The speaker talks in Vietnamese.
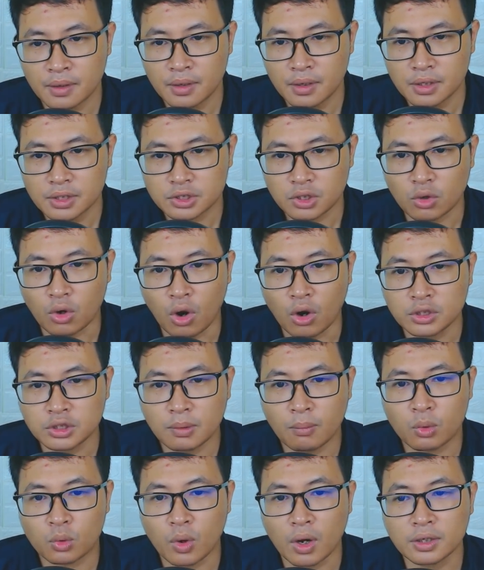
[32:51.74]
Sau đó
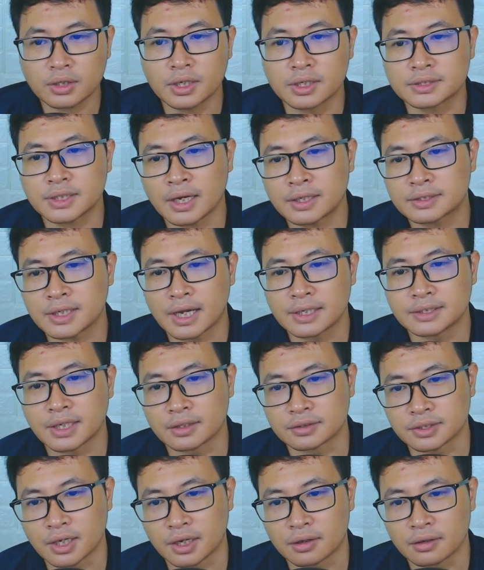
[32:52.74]
trong một quãng thời gian dài
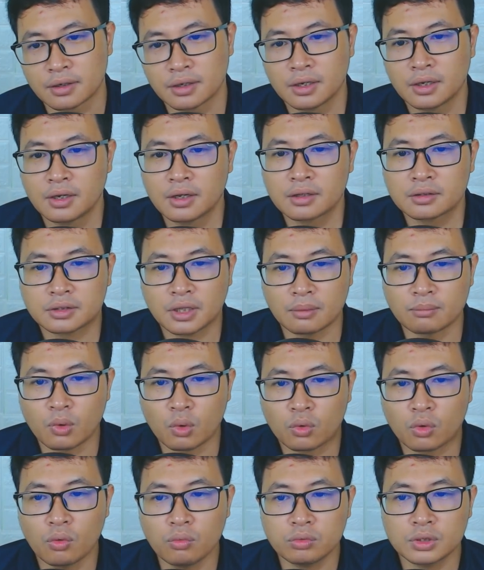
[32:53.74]
rằng rạc Tần
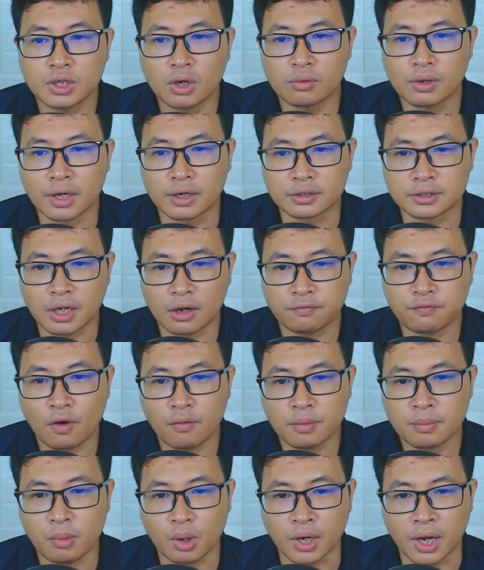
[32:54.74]
Mục cũng nhiều lần giao
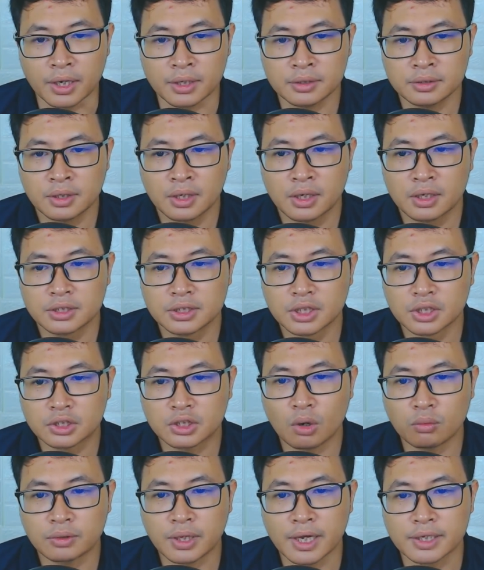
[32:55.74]
phong với bọn hắn Nhưng
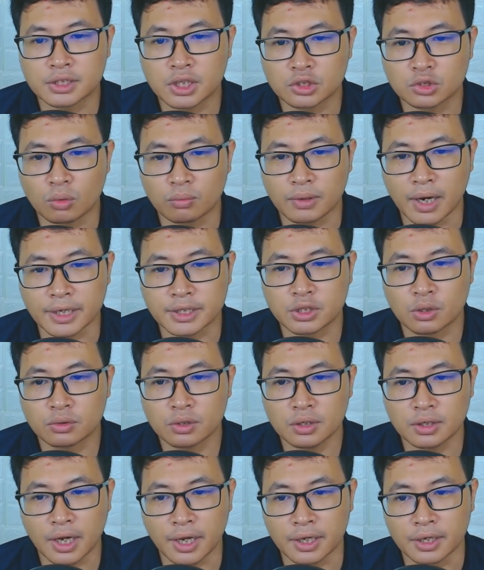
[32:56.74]
không thể sử dụng lại chiêu
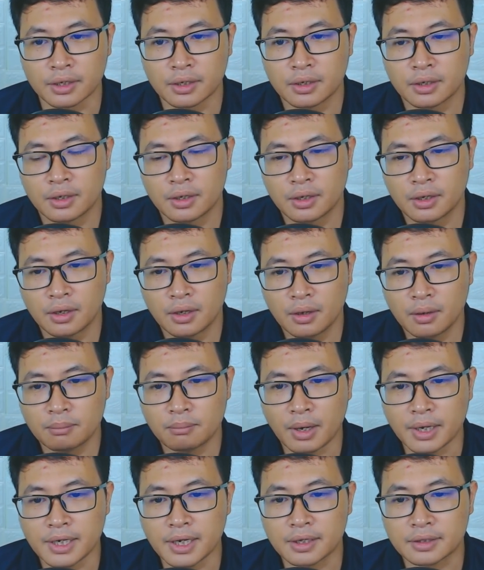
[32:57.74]
thức này
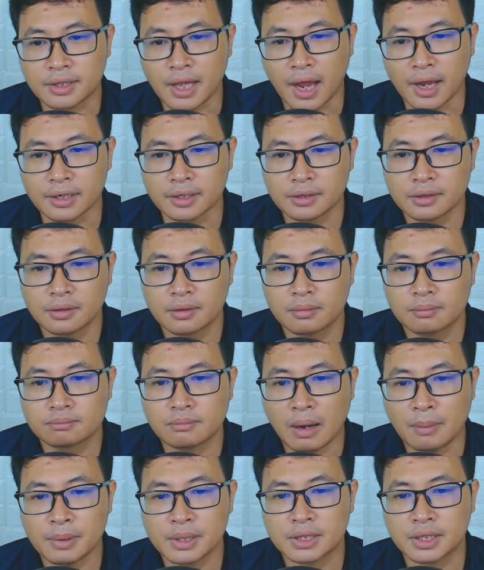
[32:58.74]
Mà hiện tại
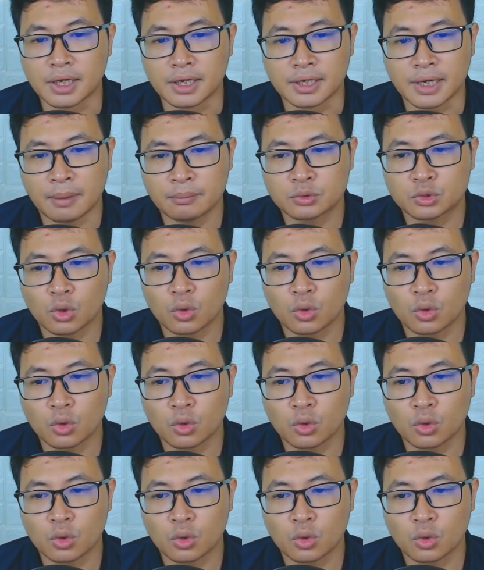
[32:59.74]
30 tỷ năm trôi